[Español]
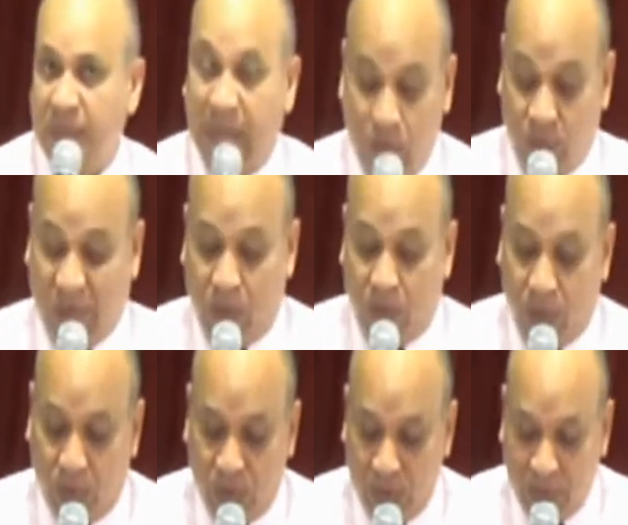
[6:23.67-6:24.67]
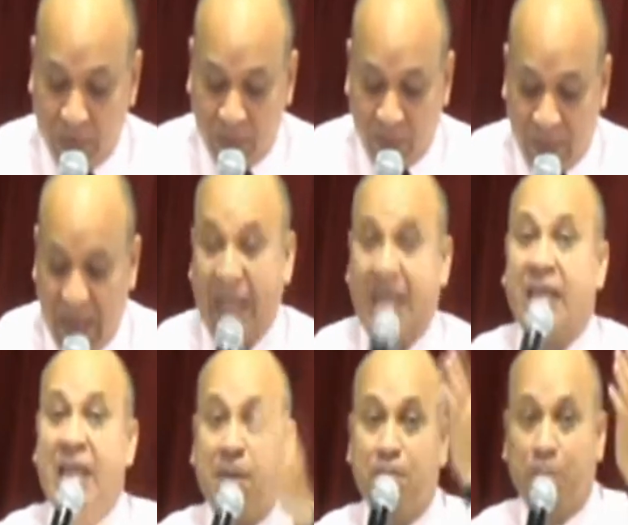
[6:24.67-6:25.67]
A lo mejor
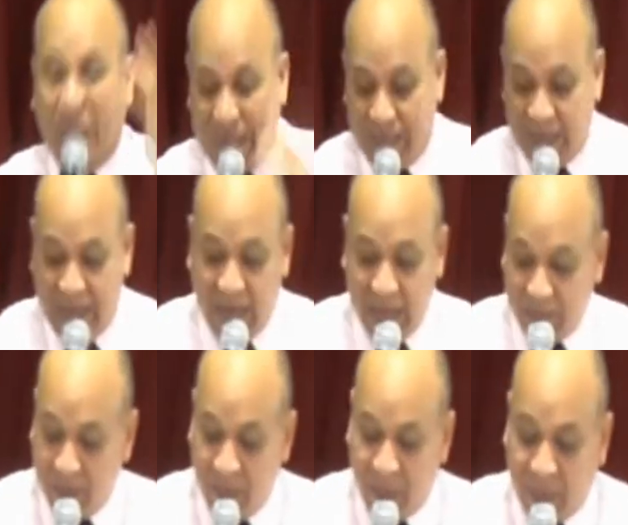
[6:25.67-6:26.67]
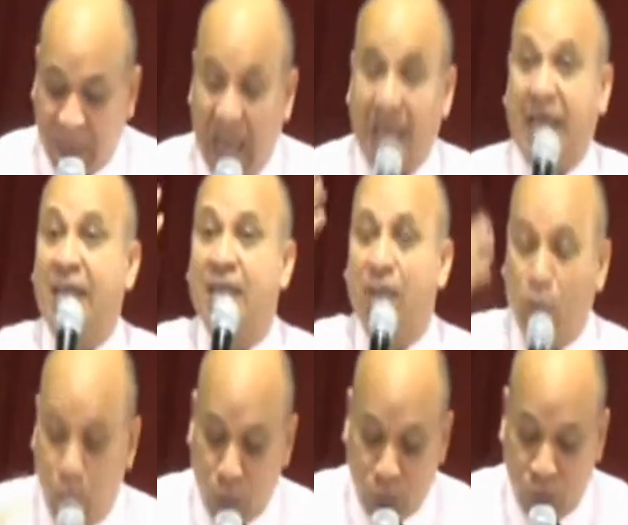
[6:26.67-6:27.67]
aquella empresa, aquel
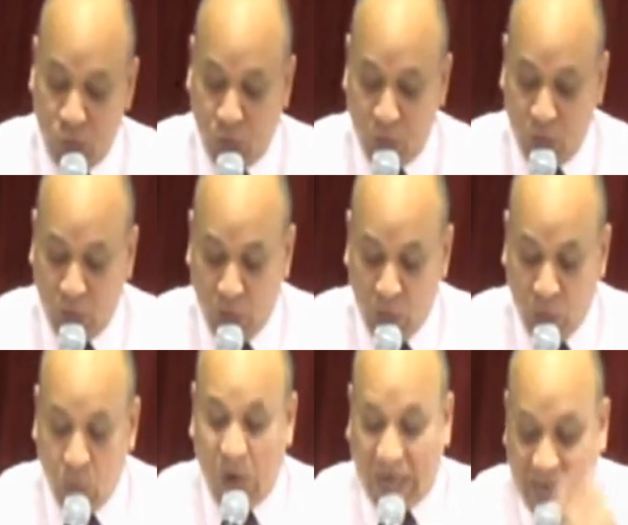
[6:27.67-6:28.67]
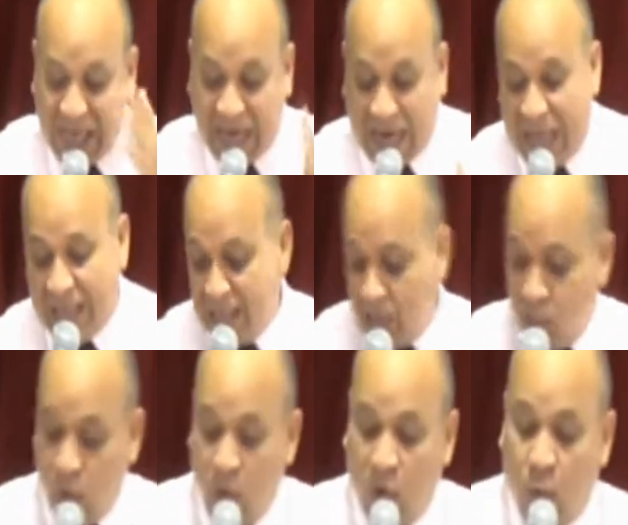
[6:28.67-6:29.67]
negocio o aquella
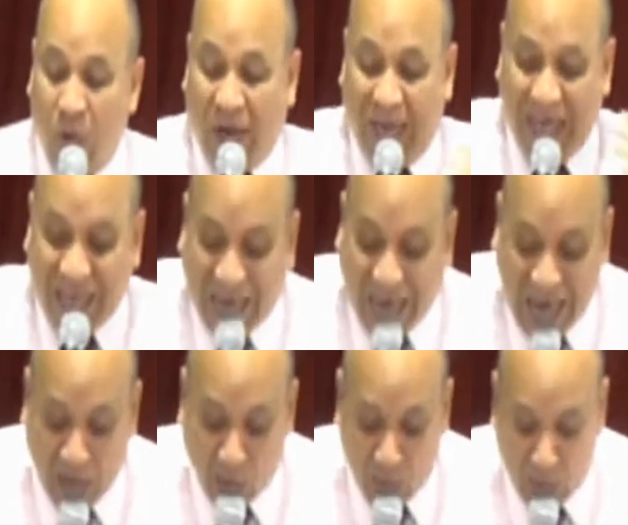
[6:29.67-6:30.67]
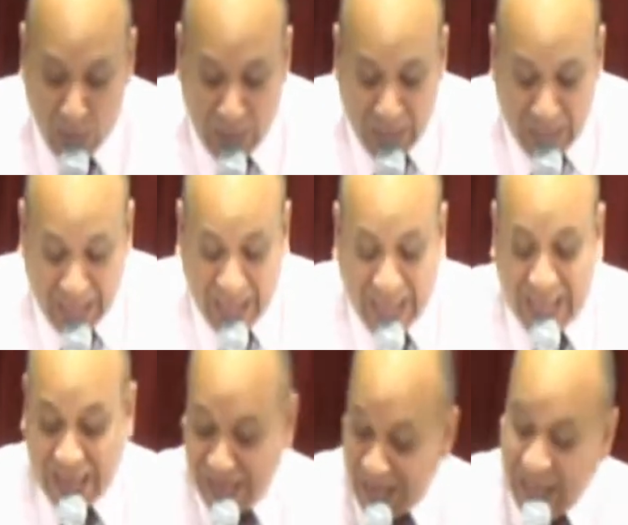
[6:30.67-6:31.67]
casa o, aquel carro que
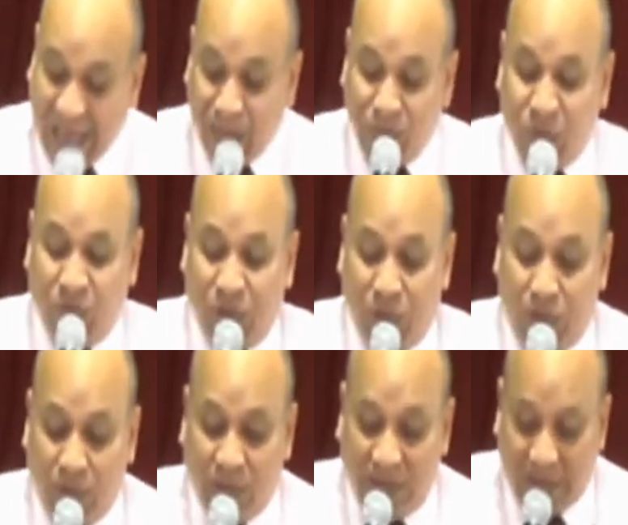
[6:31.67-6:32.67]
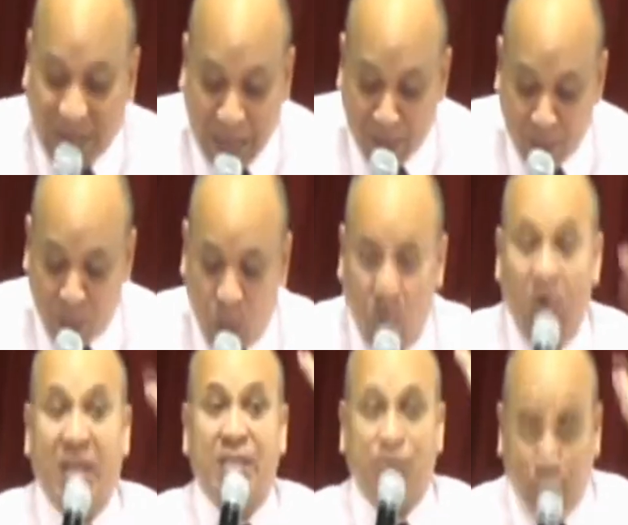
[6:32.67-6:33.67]
tanto tiempo,
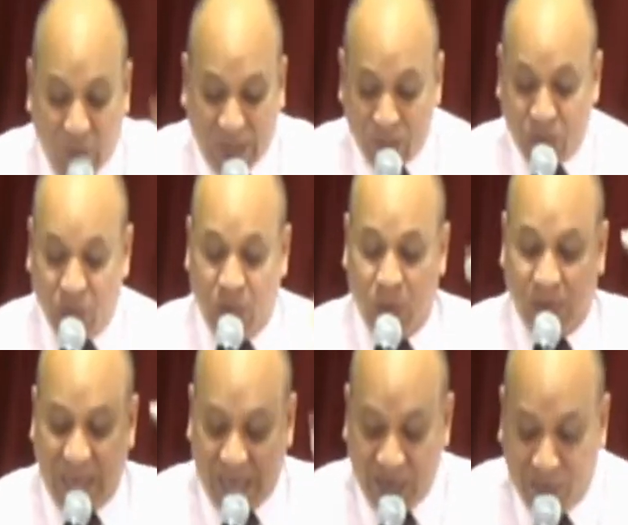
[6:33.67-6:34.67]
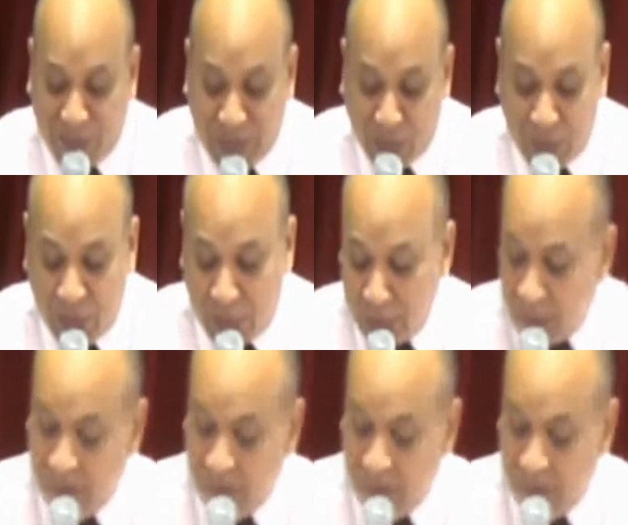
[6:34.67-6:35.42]
esfuerzo o sacrificio